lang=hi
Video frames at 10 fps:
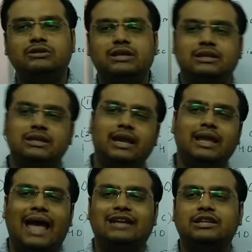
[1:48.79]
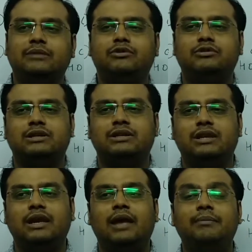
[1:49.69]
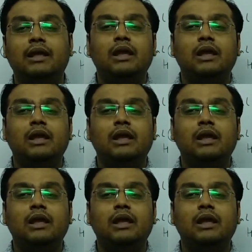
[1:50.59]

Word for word: हो सकती हैं कैश की भी हो सकती हैं